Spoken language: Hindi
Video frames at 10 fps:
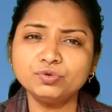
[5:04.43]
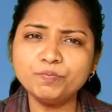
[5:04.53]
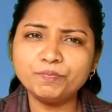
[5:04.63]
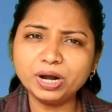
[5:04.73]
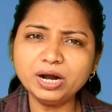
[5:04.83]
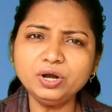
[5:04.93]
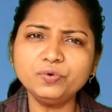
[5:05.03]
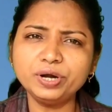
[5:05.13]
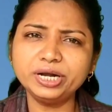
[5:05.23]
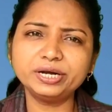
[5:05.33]
तो ब्लड
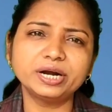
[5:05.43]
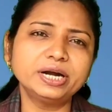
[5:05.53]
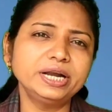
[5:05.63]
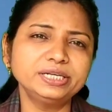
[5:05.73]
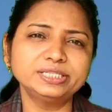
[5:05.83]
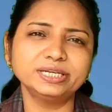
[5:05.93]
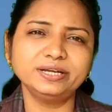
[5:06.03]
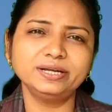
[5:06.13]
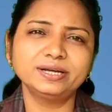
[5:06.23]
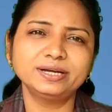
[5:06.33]
डोनेट करने से
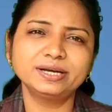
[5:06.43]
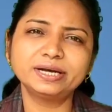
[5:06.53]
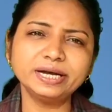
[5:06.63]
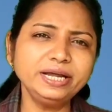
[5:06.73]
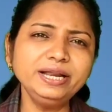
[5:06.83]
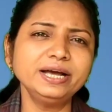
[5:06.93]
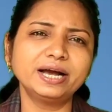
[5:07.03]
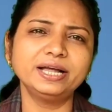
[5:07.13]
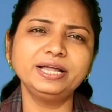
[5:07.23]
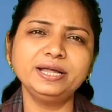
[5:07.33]
कहीं ना
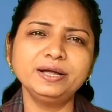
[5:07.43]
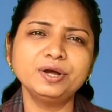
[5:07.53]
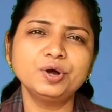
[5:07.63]
कहीं